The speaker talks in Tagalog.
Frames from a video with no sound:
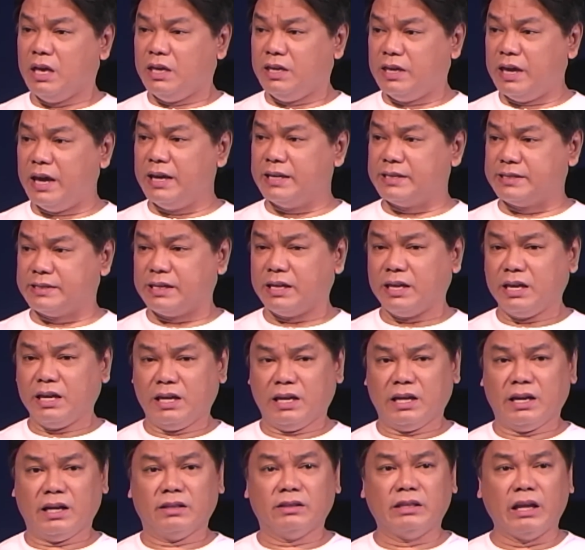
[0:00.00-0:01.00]
Yes,
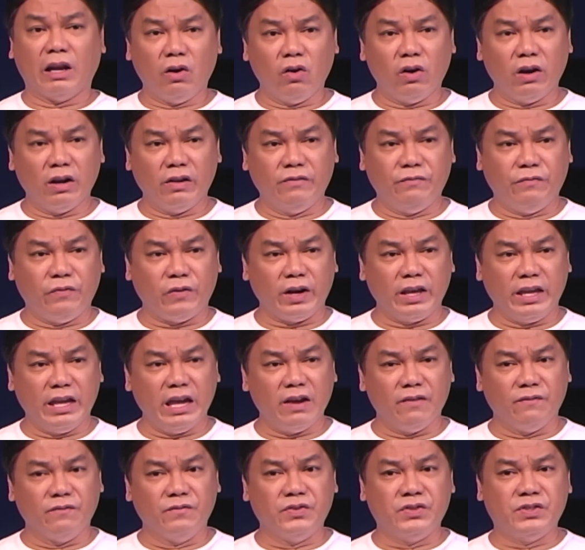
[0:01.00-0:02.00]
the Lord
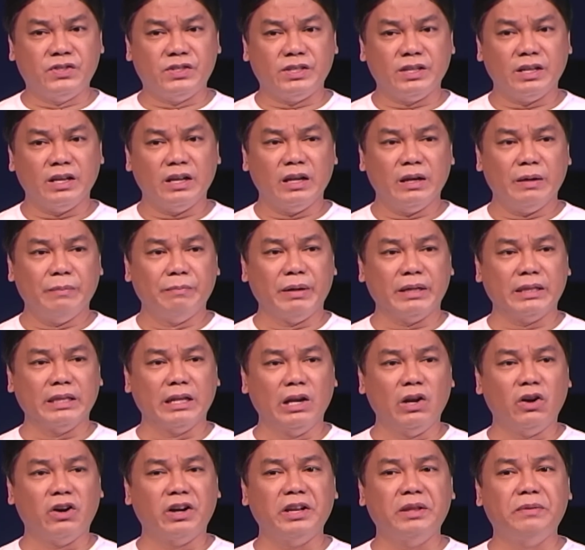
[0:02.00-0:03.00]
forgives, but
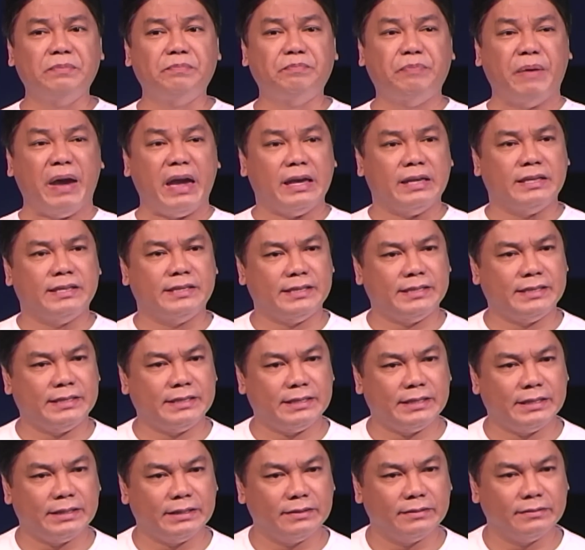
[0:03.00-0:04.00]
the Lord
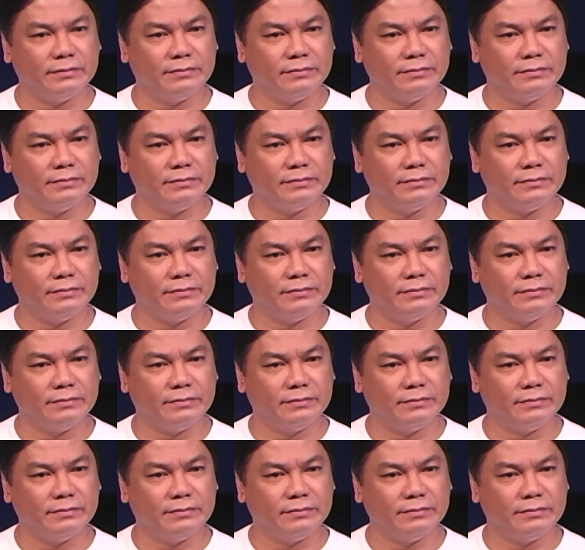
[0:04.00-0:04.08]
pays.